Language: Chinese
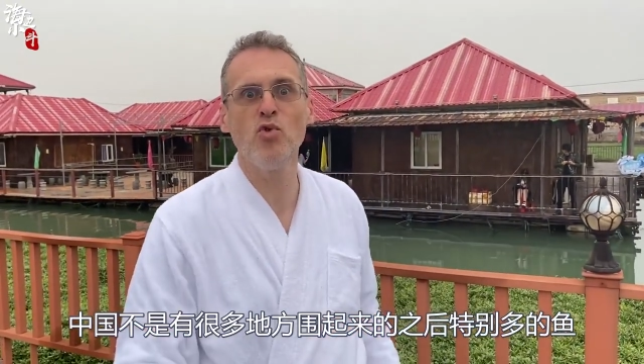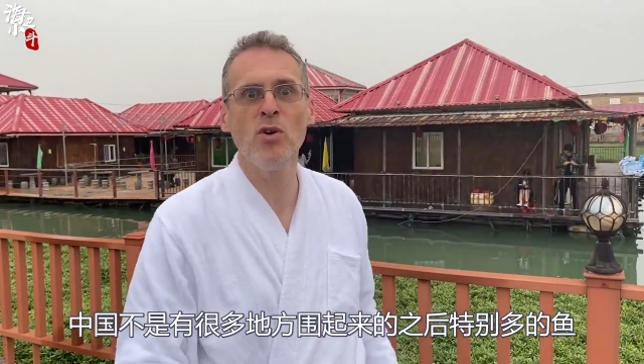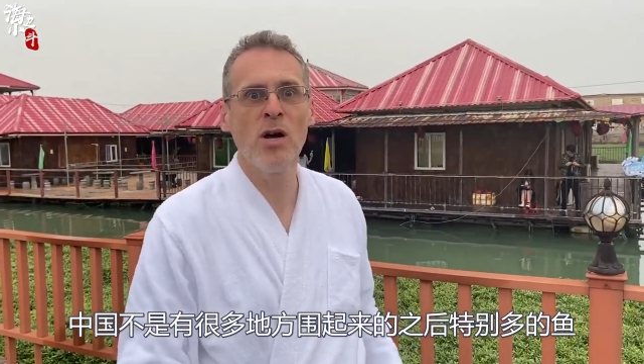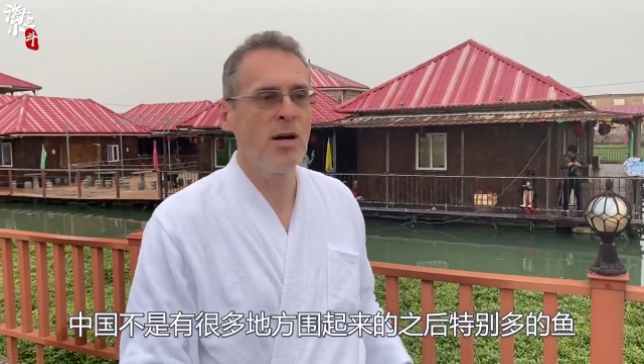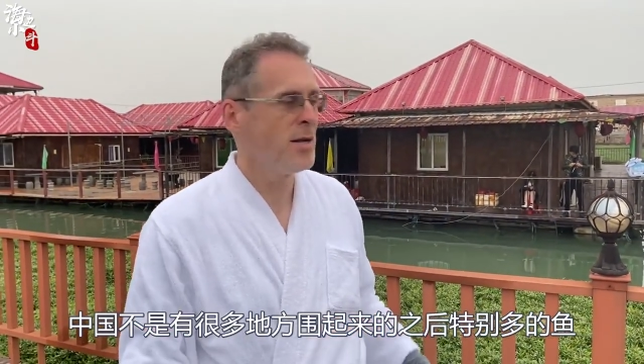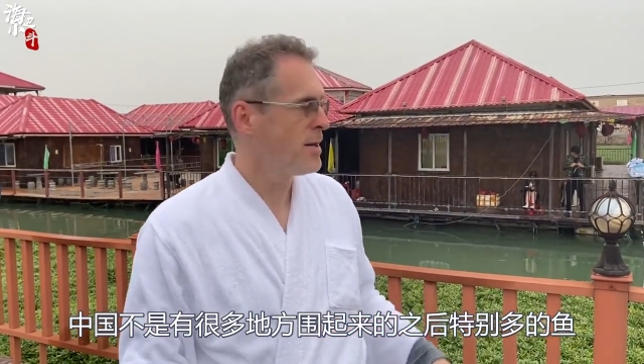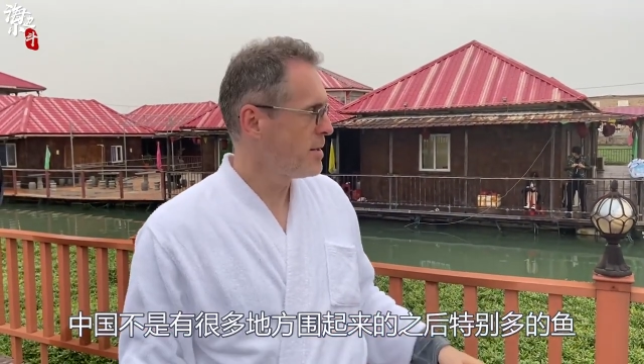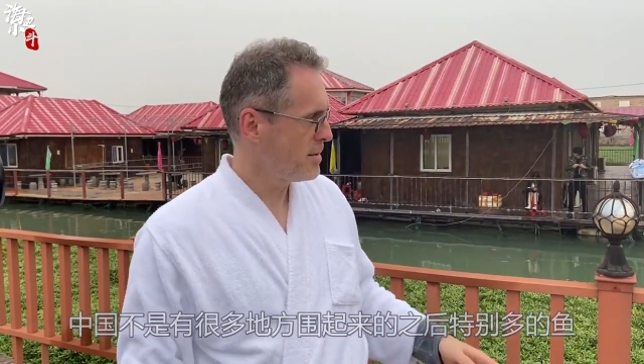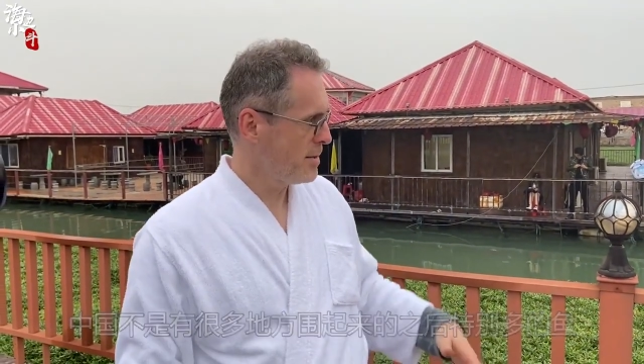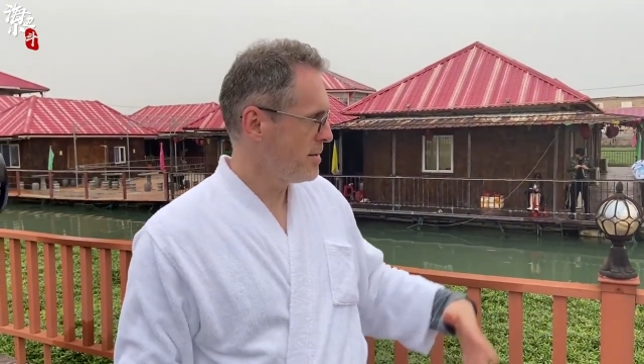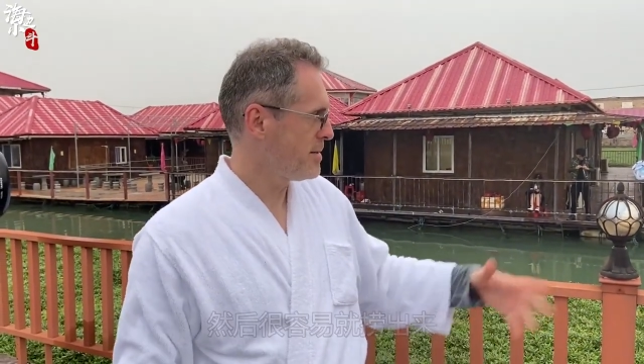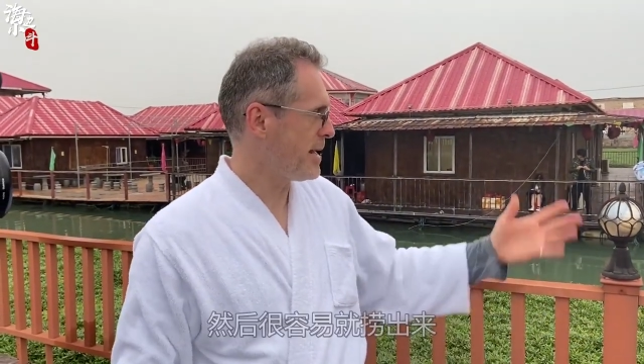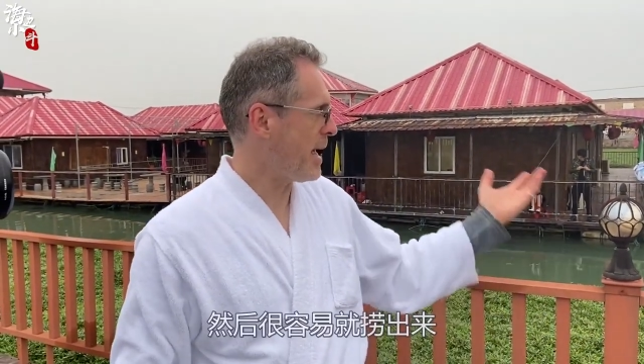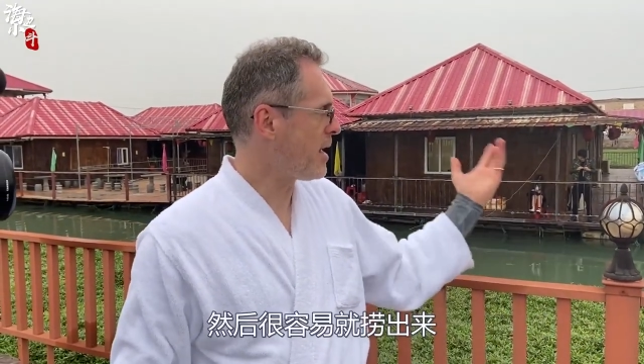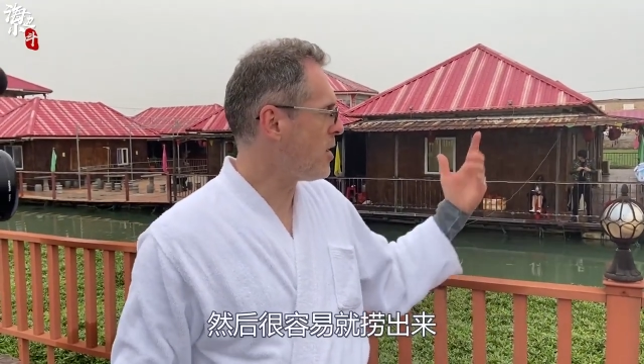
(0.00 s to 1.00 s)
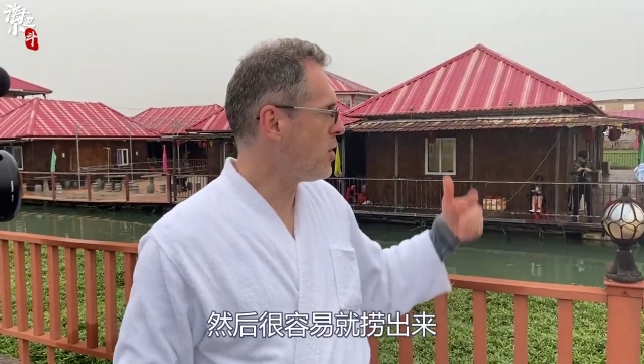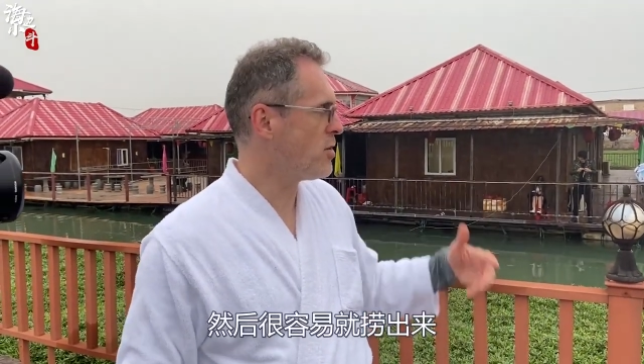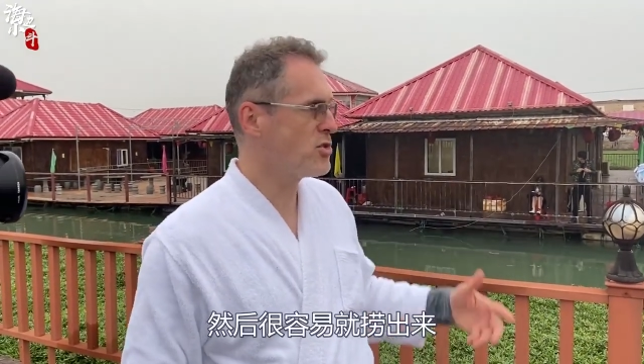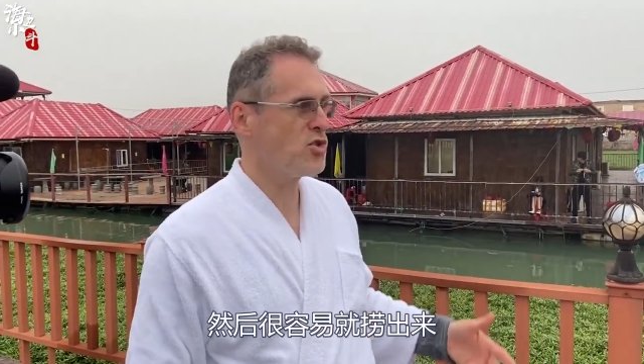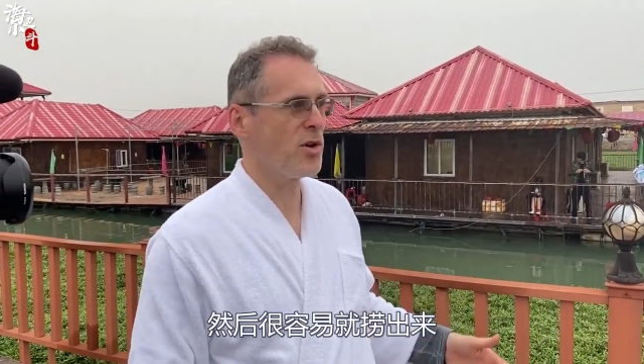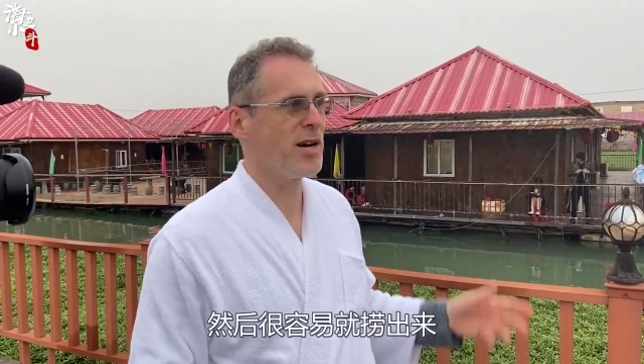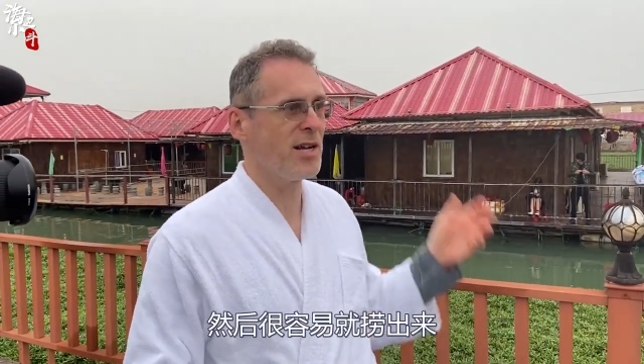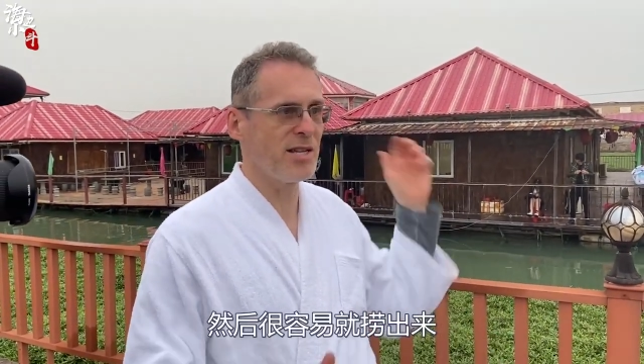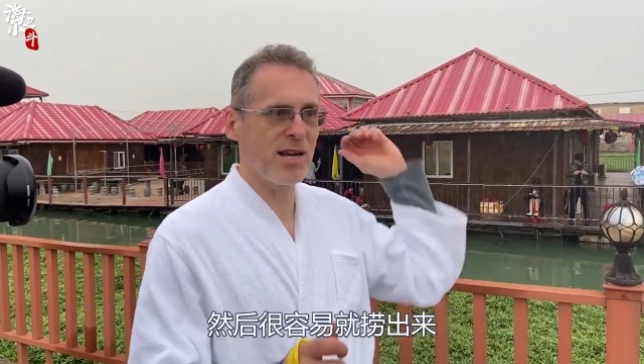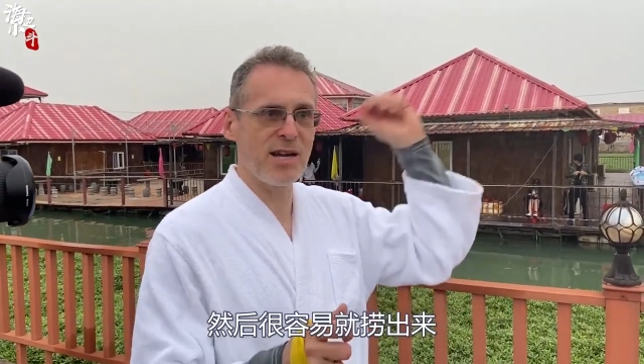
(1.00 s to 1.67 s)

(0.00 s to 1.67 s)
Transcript: 对对，然后就很